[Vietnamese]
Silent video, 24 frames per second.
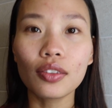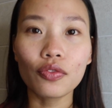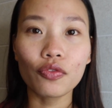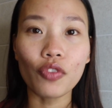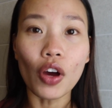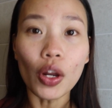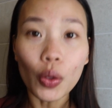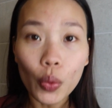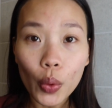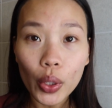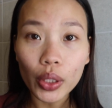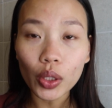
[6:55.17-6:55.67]

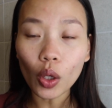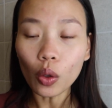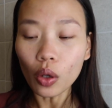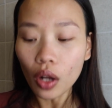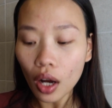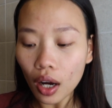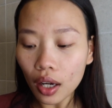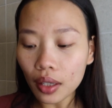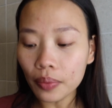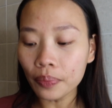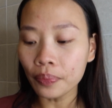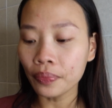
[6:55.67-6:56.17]
phát huy tốt
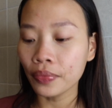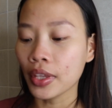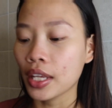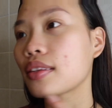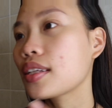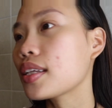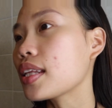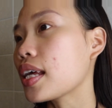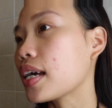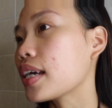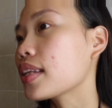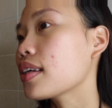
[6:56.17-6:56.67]
hơn
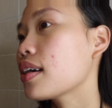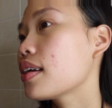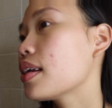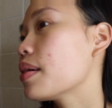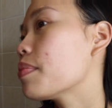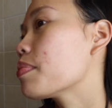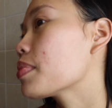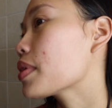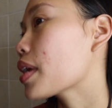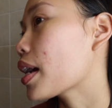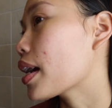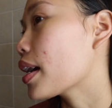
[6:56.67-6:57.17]
tới tại cái thời
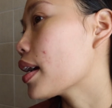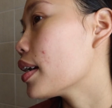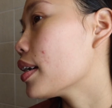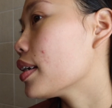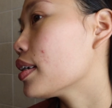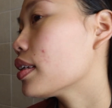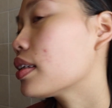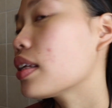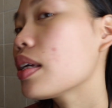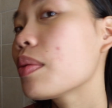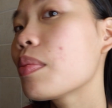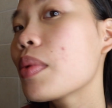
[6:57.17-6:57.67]
điểm
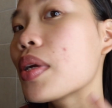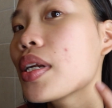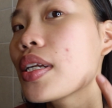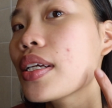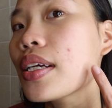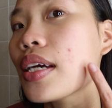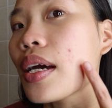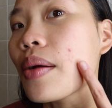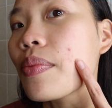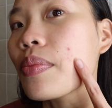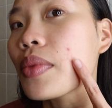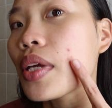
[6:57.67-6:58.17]
này thì mình
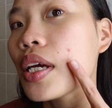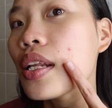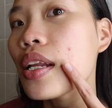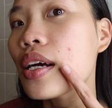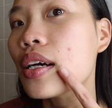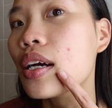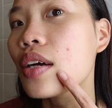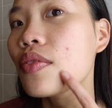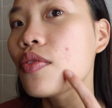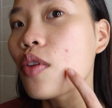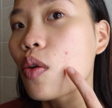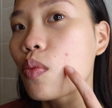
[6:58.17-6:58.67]
cảm thấy
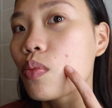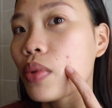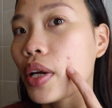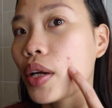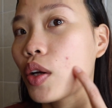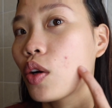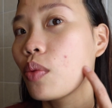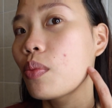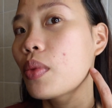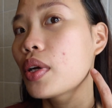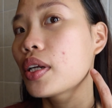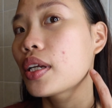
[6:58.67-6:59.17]
là cái vùng này
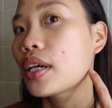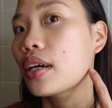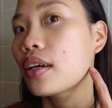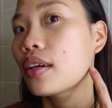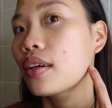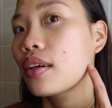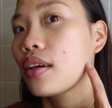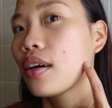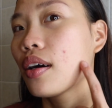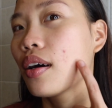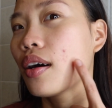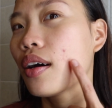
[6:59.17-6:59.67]
của mình nè à,
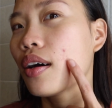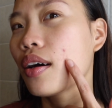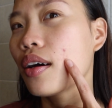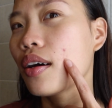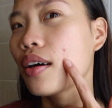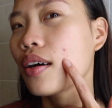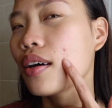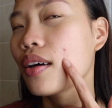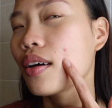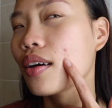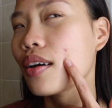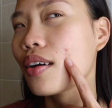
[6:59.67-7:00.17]

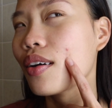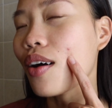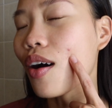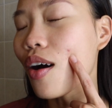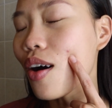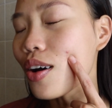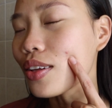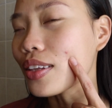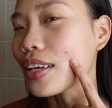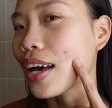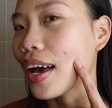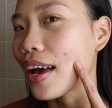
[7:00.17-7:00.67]

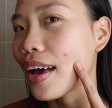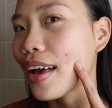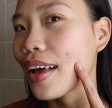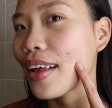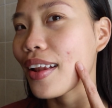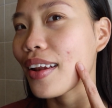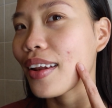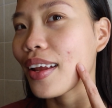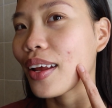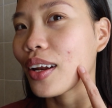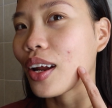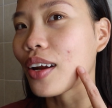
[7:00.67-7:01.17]
có thể
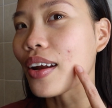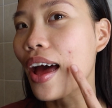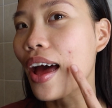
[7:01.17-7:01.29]
là nó